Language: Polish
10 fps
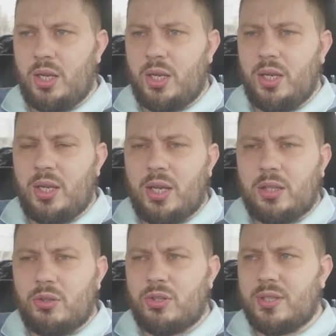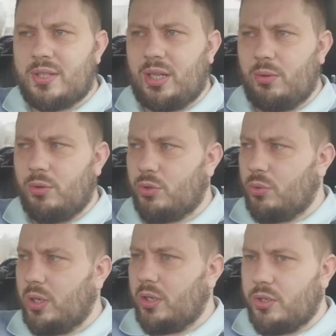jak to się stało,
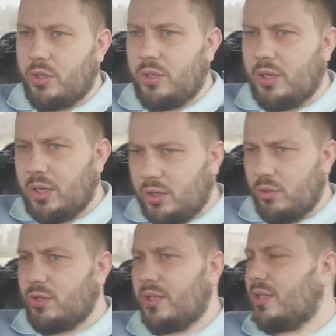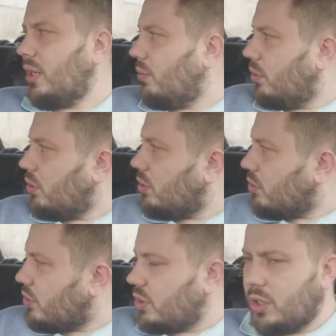słuchajcie, jak to się stało,
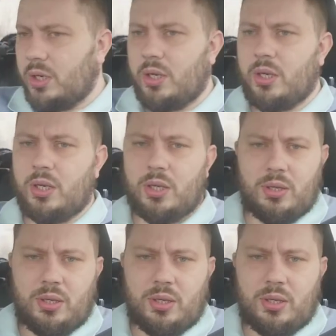że